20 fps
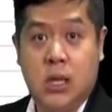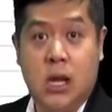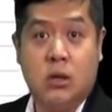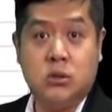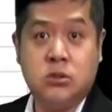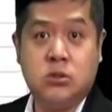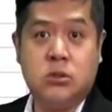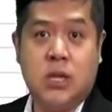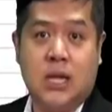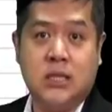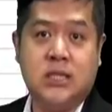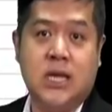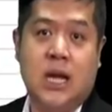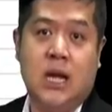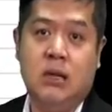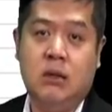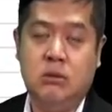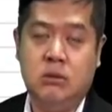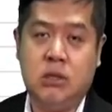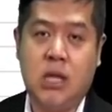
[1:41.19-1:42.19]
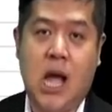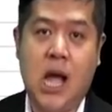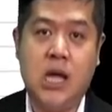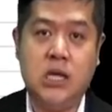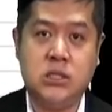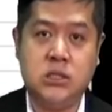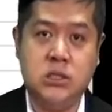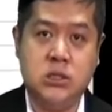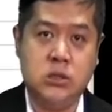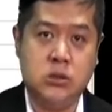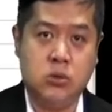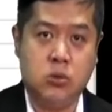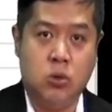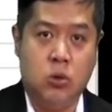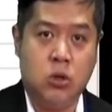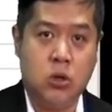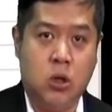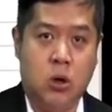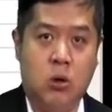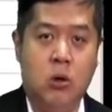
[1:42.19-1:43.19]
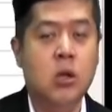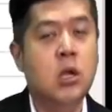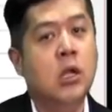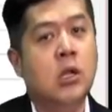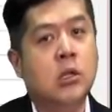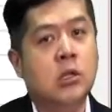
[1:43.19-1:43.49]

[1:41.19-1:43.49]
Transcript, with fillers: 告诉大家，它是多头。